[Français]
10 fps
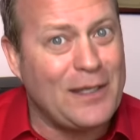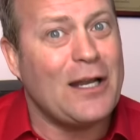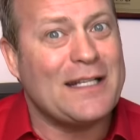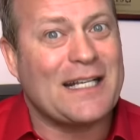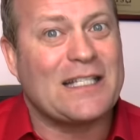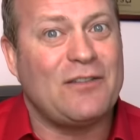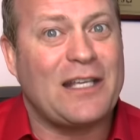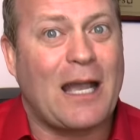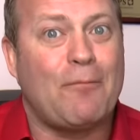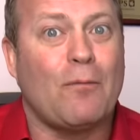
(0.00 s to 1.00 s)
puis il y a des activités
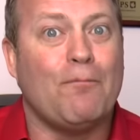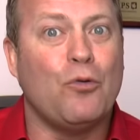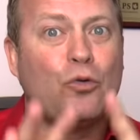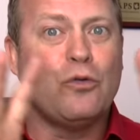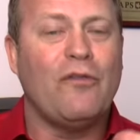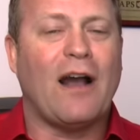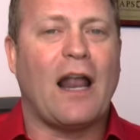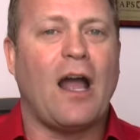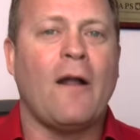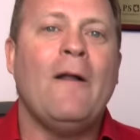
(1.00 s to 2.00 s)
qui rapportent beaucoup de
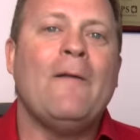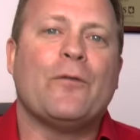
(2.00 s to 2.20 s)
valeur.